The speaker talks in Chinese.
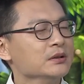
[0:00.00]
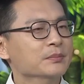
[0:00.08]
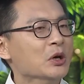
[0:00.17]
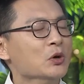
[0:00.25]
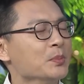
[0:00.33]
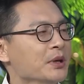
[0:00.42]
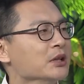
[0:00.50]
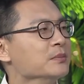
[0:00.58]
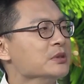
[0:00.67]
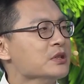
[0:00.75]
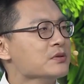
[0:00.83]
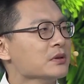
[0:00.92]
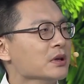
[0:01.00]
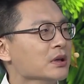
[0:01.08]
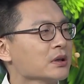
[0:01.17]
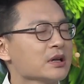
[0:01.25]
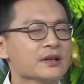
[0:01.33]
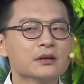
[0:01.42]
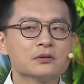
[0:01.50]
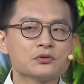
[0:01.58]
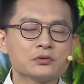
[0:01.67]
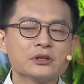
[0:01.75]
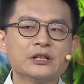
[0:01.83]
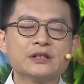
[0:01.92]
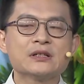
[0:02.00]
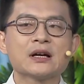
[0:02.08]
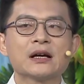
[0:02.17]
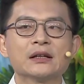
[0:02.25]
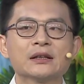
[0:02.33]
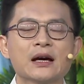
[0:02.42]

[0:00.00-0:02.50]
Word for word: 没有别的秘诀。刚才我注意了一下，